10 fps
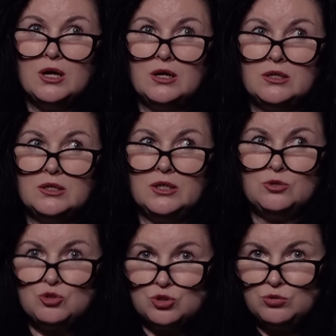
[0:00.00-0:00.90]
А, я
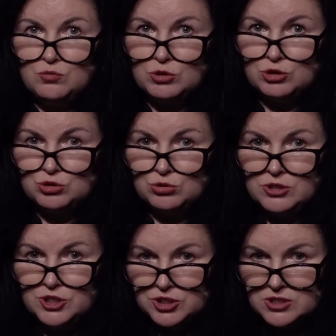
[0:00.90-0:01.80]
тоже думаю, что
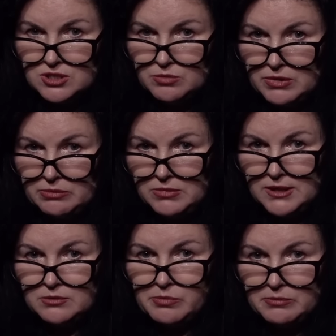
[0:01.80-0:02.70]
личностный
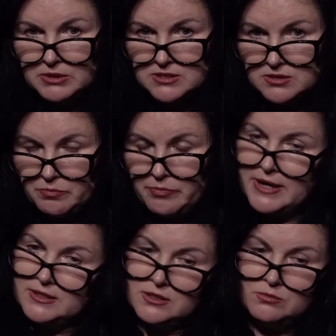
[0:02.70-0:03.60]
момент, момент
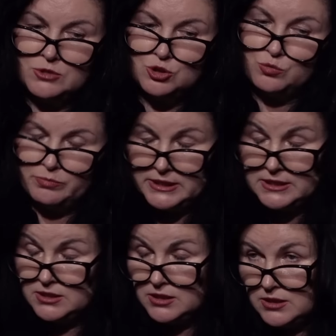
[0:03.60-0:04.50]
симпатии между
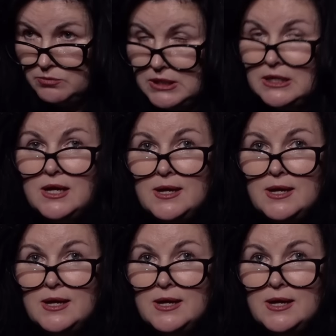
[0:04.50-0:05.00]
политиками